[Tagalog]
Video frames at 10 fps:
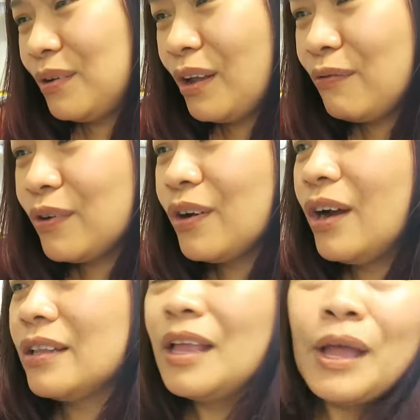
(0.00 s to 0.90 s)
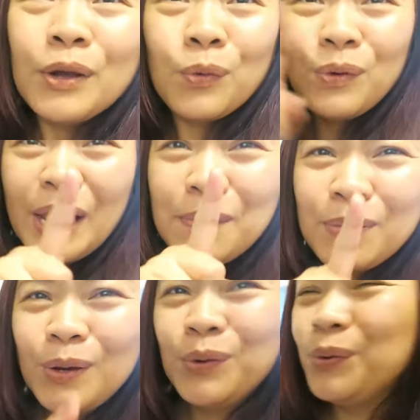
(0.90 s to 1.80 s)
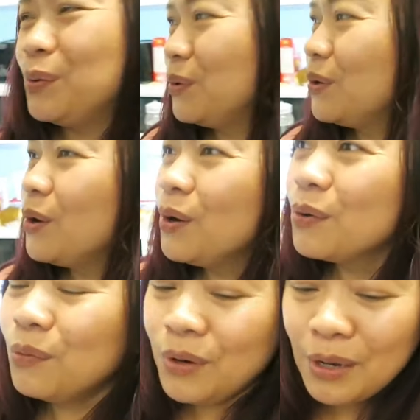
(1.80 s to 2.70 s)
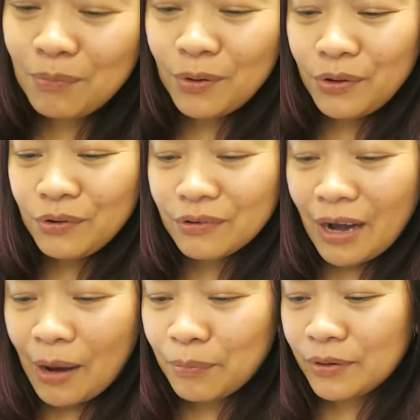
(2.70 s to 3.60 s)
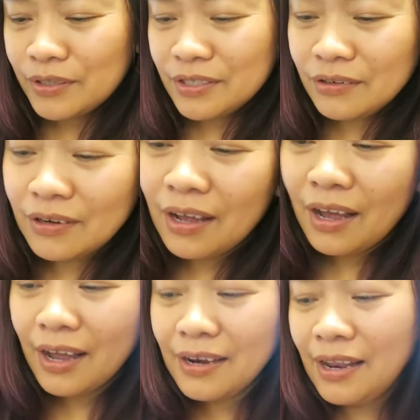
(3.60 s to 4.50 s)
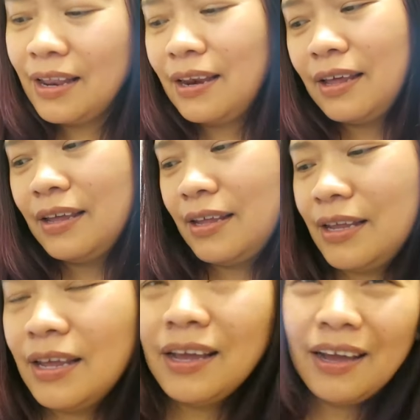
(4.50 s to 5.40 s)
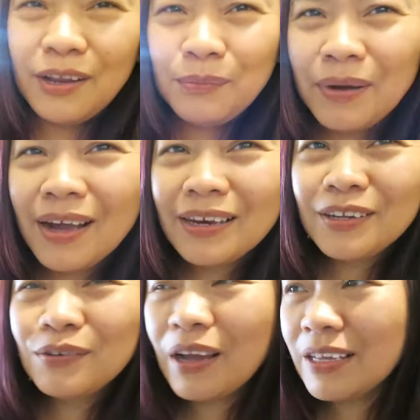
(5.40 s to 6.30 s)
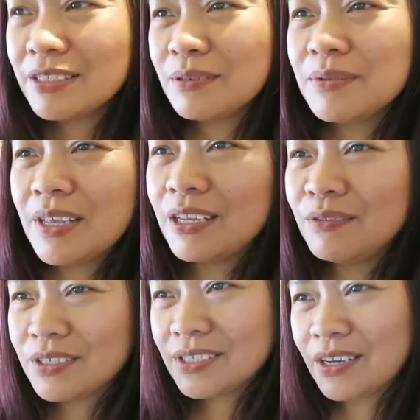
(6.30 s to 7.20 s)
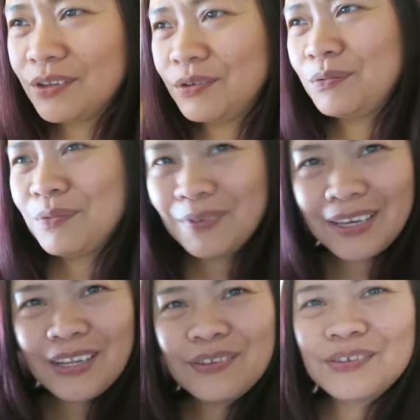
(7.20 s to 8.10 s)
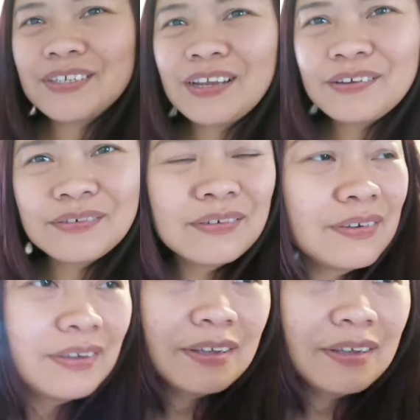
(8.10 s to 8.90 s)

But I forgot. Kulay blue. Kulay blue yung wrapper. Sino nakakalala. Ano pangalan ng ice cream sandwich na yun? Ganito siya yung